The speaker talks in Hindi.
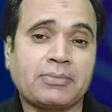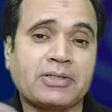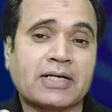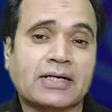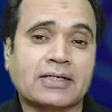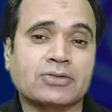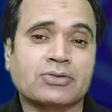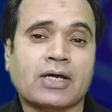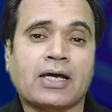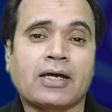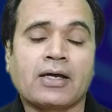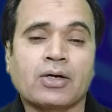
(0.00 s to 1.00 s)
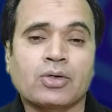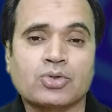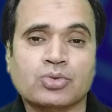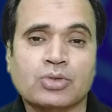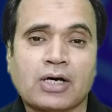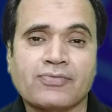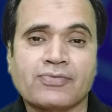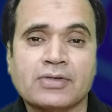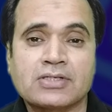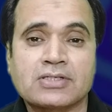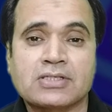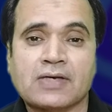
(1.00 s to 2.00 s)
टीबी डाटा जो है उसको आप
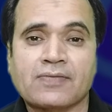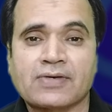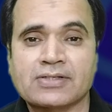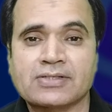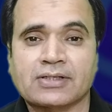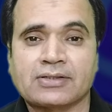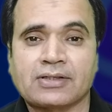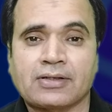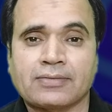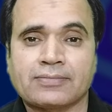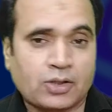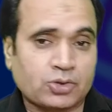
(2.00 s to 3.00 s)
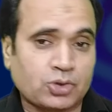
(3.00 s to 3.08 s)
सेव कर सकते हैं